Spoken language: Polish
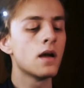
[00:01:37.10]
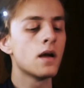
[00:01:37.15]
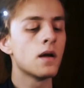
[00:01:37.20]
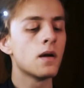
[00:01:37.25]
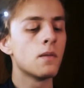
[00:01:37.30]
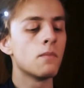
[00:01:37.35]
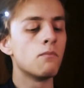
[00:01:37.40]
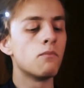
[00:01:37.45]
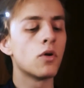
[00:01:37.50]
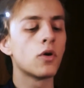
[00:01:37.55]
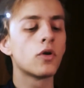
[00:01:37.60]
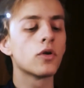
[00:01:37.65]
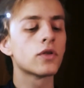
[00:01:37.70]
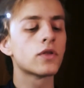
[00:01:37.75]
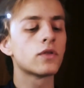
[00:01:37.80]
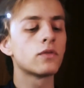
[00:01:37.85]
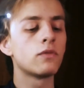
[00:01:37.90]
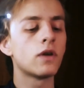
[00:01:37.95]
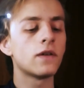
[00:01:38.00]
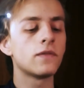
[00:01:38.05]

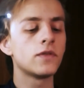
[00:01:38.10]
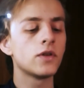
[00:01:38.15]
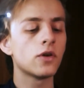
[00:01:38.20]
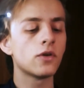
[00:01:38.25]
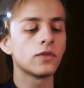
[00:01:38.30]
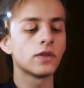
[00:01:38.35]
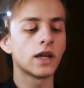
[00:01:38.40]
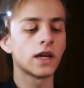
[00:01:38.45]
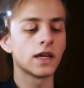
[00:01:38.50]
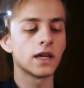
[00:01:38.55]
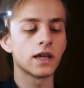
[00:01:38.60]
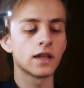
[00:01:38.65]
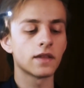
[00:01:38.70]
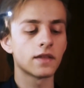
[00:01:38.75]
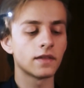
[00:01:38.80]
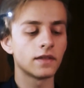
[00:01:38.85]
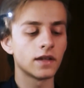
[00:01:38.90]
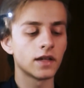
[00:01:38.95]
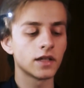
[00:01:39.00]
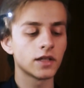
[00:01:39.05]
Błogosławiona
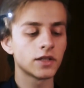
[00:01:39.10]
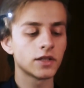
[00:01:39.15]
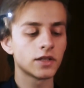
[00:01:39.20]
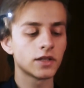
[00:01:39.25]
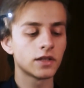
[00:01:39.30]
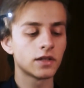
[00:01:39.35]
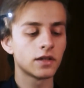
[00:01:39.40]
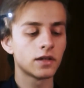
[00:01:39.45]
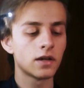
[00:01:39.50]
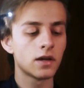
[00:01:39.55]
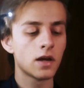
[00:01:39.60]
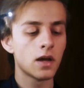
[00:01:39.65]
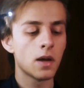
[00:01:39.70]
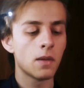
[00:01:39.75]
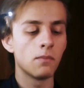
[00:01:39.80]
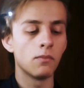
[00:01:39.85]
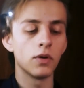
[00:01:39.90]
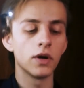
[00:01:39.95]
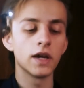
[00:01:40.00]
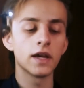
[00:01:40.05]
jesteś,
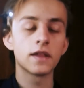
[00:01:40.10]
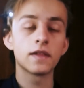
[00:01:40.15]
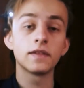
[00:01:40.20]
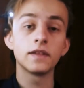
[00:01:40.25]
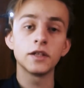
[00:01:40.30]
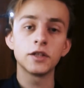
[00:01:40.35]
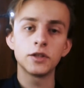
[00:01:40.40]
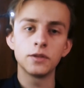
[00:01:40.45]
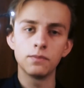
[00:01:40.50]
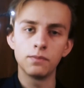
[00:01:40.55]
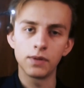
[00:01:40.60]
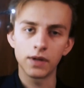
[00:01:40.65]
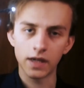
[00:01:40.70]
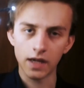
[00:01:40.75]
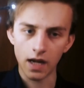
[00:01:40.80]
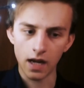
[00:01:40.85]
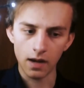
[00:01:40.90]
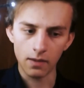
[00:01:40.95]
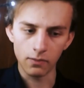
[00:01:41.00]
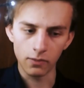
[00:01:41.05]
bo jesteś
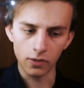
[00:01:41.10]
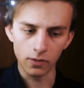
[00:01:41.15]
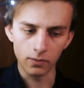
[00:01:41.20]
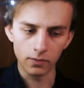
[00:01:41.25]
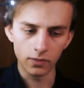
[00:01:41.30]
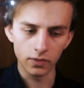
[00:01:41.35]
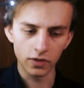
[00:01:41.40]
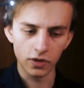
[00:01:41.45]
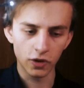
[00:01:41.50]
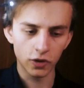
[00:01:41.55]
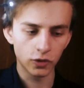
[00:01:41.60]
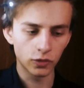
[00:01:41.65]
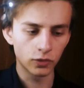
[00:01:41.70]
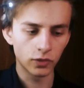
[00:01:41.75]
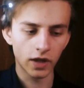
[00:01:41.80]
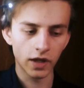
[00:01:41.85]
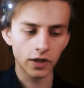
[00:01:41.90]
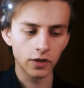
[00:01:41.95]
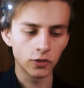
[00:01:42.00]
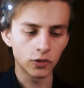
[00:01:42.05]
bramą, która
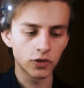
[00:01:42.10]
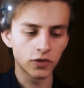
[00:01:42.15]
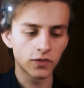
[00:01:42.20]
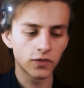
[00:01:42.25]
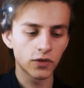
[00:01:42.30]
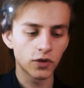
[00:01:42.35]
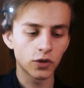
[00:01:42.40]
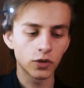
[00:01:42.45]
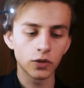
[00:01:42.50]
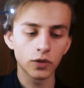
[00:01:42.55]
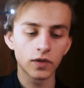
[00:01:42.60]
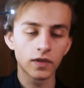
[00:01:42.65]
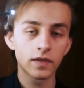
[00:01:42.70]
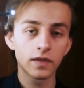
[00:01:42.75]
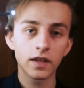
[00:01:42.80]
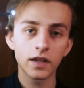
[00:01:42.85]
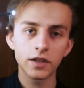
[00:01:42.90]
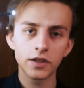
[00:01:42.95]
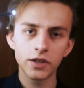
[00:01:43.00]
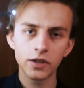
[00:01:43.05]
już wkrótce
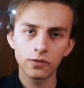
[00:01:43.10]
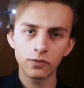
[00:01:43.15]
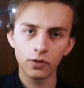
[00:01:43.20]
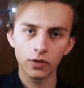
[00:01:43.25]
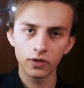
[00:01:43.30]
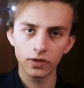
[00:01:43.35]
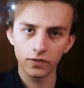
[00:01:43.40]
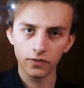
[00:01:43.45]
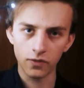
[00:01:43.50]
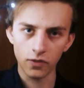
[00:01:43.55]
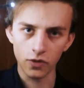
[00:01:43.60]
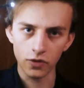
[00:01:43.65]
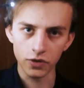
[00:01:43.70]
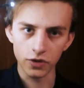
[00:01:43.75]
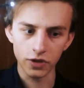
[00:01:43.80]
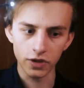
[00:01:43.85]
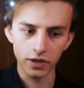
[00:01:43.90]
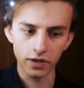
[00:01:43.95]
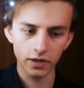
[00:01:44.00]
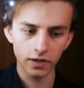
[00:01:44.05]
się
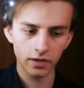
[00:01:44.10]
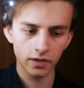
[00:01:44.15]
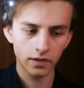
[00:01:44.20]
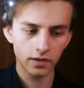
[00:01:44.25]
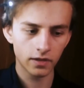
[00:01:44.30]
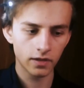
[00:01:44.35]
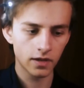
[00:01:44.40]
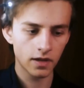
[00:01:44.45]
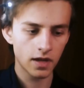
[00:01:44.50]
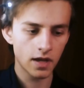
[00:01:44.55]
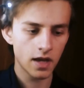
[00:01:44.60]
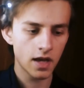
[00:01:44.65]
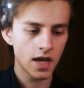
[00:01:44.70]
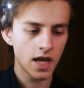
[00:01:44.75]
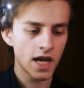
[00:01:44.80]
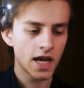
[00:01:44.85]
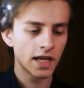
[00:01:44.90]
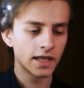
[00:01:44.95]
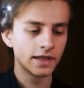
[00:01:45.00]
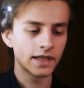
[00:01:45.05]
otworzy.
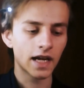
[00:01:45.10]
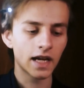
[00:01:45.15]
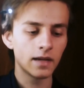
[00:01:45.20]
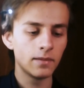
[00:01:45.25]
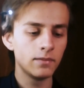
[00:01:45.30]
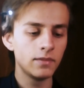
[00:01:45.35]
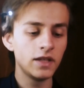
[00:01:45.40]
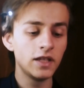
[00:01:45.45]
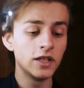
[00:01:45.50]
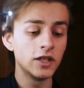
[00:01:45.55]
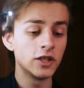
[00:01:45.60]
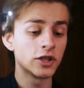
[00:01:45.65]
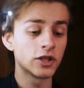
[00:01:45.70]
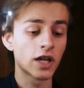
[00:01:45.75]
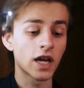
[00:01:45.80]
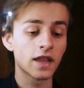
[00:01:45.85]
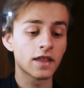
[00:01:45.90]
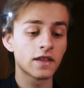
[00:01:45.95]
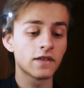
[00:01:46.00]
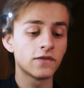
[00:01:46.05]
Najmilsza
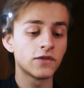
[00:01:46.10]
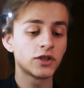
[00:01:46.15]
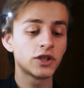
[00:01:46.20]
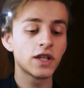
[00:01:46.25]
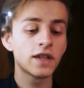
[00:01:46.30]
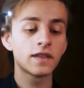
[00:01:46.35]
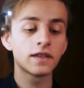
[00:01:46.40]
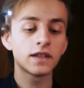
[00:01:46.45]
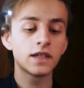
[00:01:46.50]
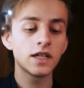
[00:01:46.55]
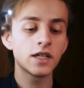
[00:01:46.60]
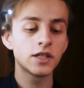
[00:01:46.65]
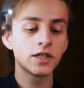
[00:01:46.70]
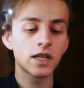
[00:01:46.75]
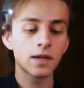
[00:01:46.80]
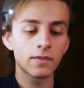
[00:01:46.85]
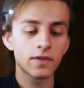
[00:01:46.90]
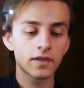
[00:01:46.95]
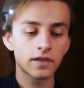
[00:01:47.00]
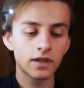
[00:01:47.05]
ze wszystkich
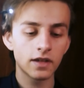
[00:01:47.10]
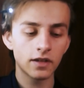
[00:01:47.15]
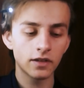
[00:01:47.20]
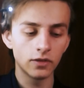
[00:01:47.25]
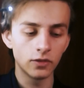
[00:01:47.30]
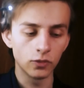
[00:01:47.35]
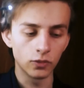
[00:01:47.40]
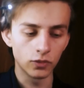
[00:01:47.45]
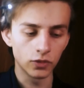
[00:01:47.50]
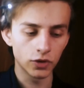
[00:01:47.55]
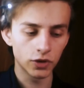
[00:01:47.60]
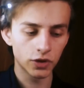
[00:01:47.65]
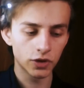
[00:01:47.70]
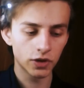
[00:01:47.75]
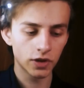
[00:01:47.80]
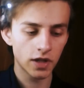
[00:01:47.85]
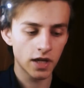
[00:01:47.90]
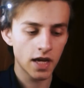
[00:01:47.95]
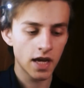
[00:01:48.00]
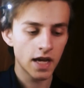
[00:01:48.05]
ziemskich dusz,
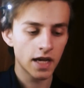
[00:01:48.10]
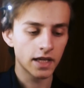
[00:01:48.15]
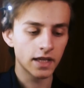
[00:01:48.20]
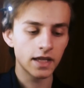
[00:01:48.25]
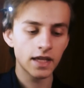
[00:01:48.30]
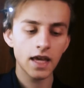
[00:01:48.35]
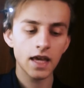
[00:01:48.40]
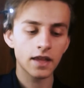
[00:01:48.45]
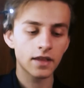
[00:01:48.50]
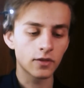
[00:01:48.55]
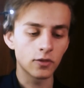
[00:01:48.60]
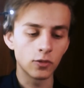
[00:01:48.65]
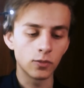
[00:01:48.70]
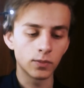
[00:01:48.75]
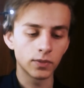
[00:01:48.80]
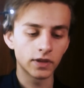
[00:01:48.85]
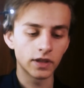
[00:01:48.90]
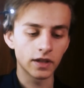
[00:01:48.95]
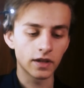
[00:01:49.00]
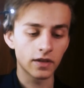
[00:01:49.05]
nie zgub
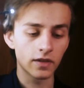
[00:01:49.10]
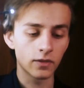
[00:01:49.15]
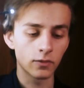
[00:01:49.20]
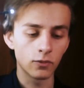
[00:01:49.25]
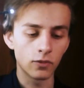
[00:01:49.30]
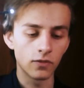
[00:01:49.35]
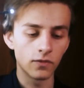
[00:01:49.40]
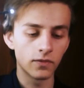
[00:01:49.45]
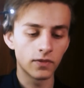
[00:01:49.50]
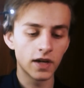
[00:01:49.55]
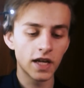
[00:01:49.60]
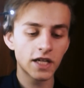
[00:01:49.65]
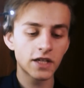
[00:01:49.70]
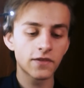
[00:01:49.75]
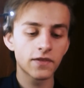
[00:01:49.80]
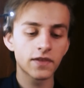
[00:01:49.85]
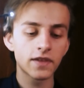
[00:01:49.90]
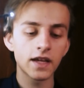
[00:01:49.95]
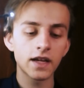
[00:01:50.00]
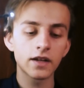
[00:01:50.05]
tych słów, lecz w
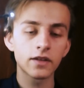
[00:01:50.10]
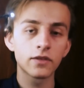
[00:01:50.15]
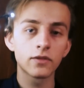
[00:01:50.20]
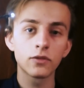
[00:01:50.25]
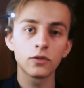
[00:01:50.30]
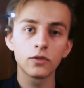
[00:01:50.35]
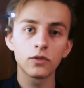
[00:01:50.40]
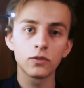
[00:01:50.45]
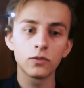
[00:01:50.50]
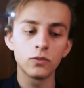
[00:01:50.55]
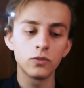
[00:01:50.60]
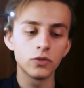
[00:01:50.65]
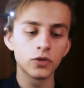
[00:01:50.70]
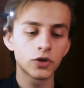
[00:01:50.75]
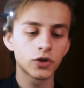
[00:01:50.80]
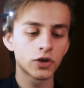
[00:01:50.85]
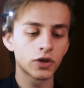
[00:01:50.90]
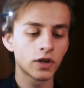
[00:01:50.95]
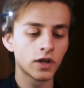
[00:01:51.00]
sercu złóż,